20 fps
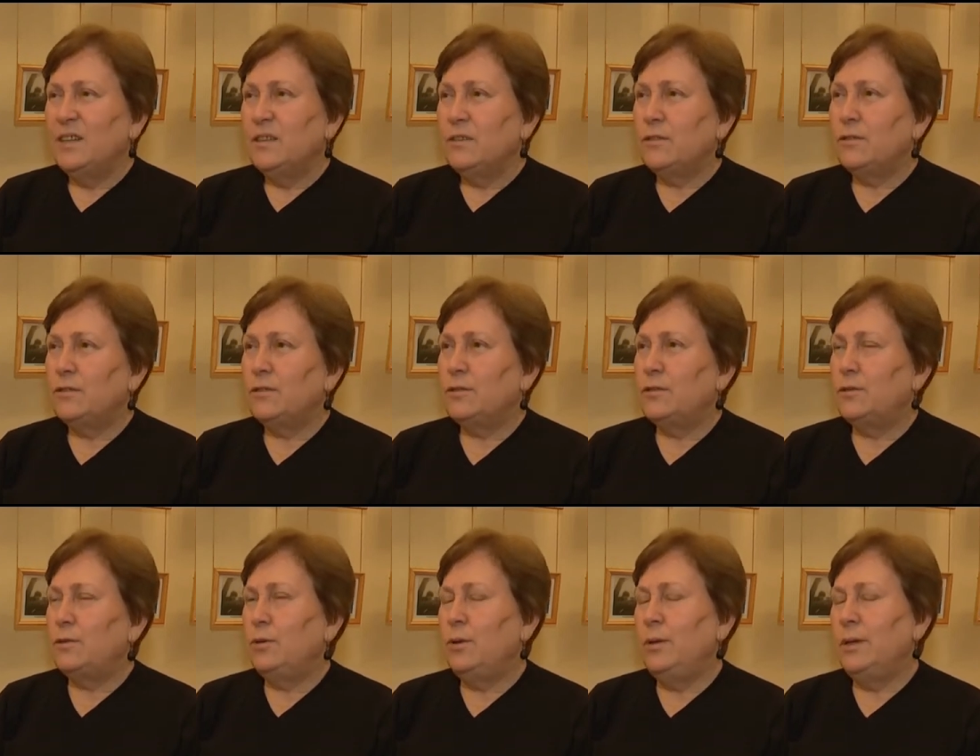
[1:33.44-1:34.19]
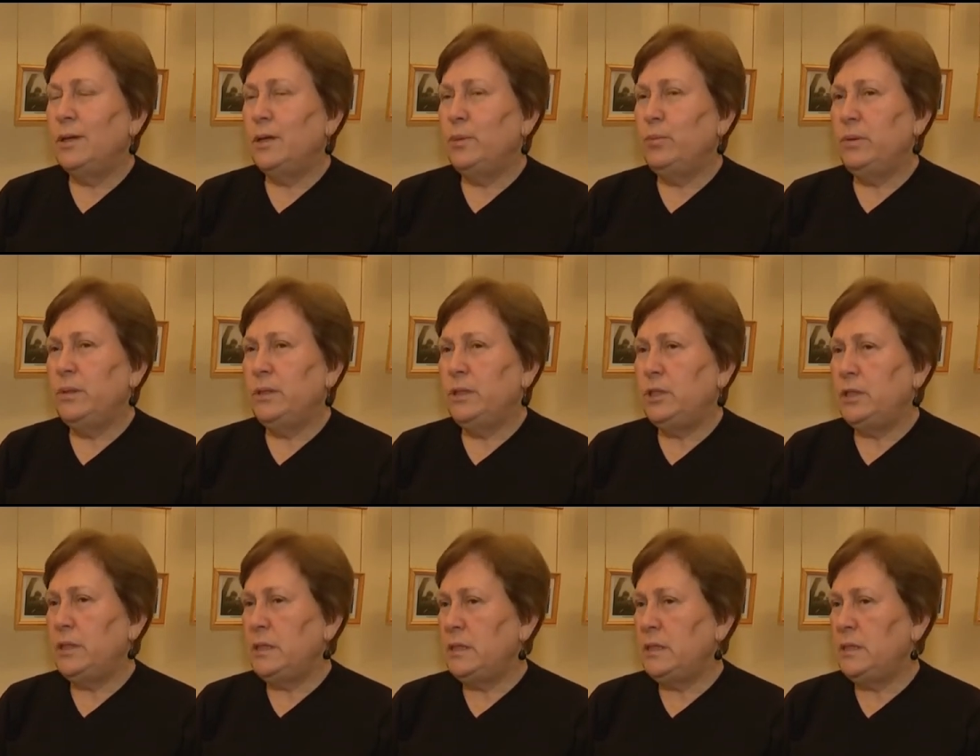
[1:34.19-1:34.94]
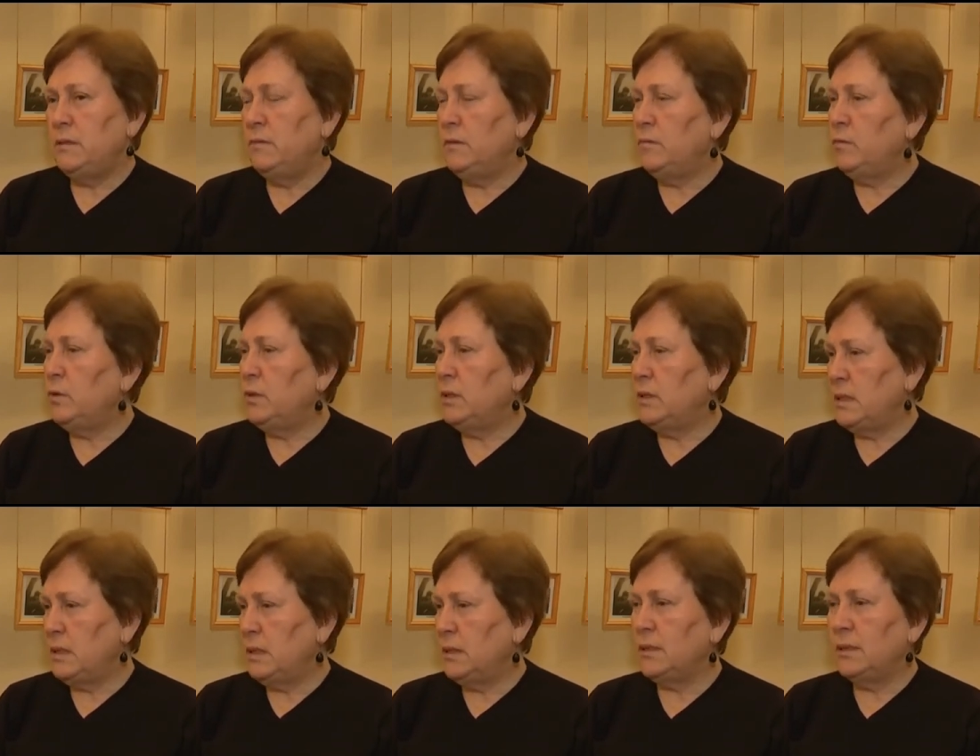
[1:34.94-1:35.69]
столько было счастья в его
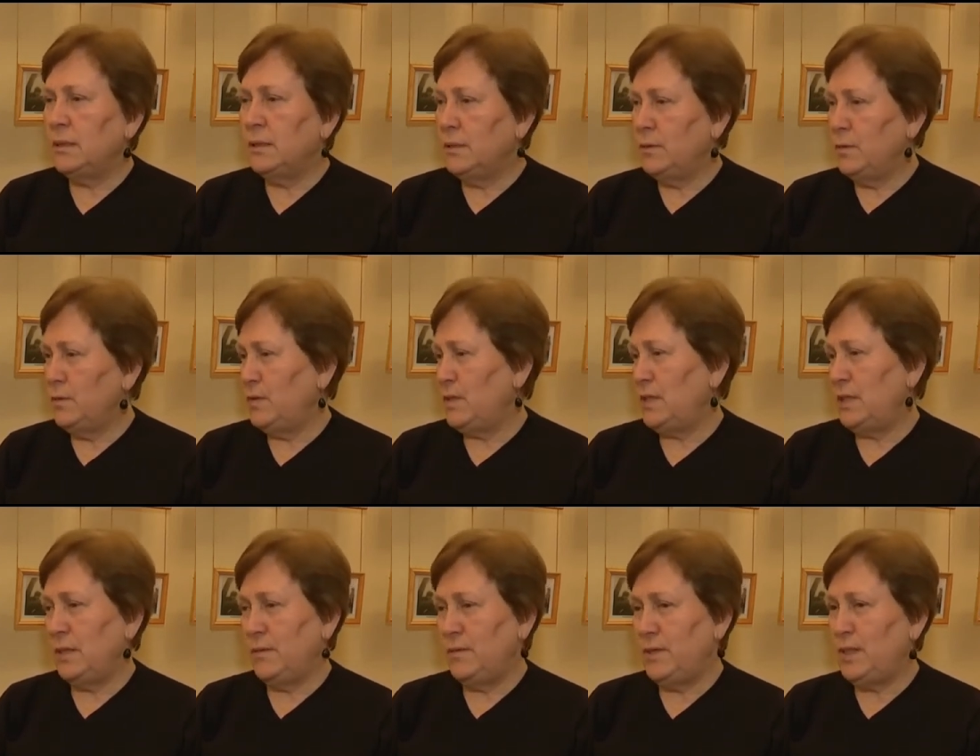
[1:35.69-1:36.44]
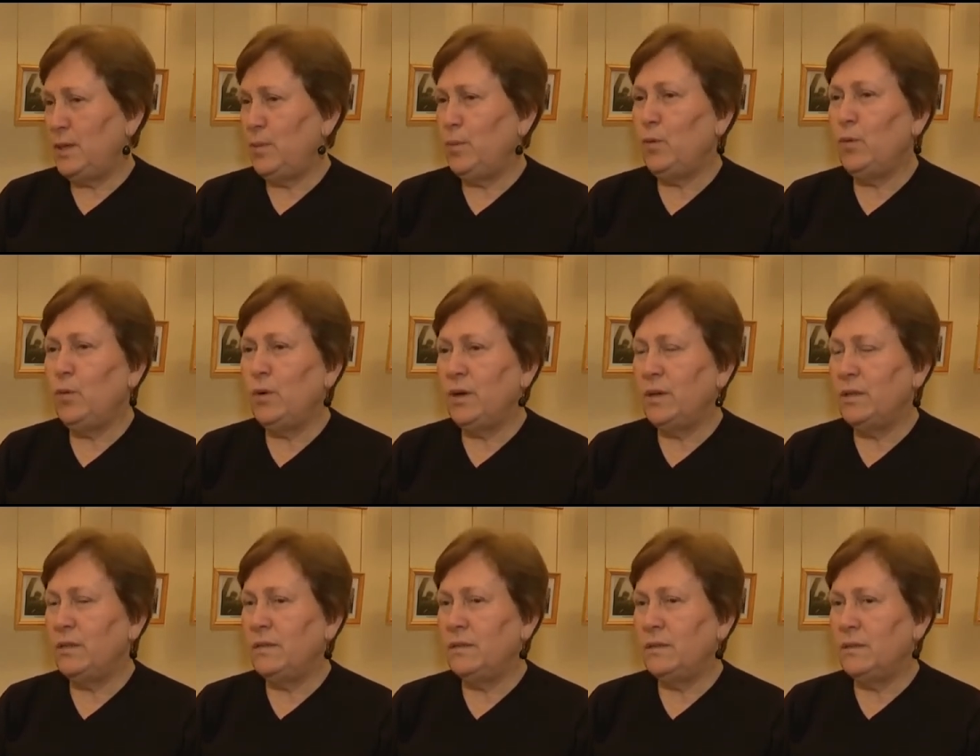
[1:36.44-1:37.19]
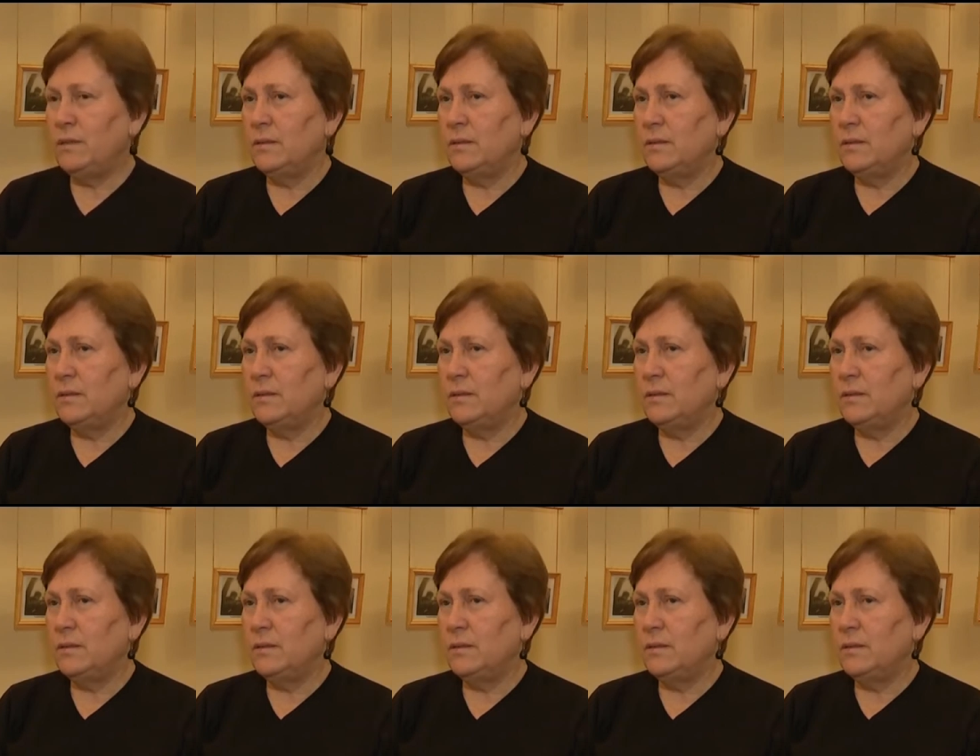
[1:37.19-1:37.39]
глазах, когда он со всеми уходил.